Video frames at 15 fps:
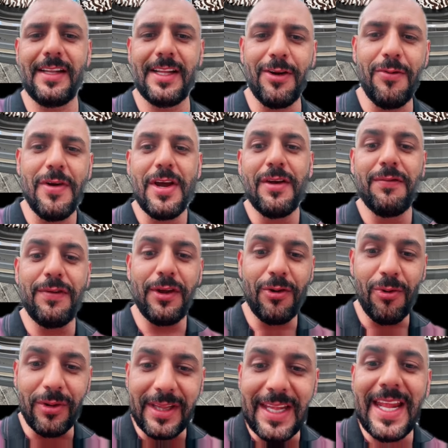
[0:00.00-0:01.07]
Então
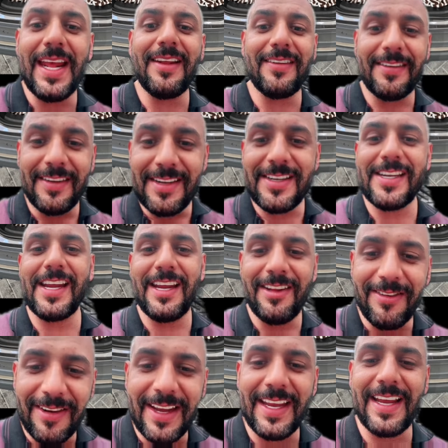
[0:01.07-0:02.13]
ficou desse
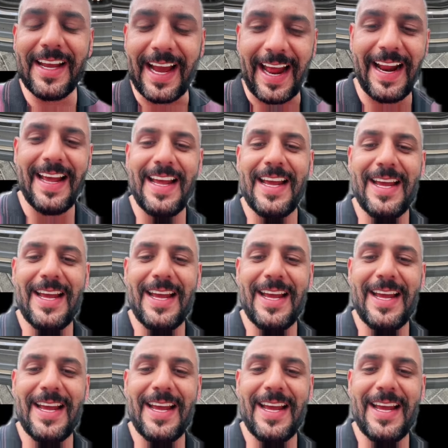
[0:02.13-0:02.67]
jeito aí, cara.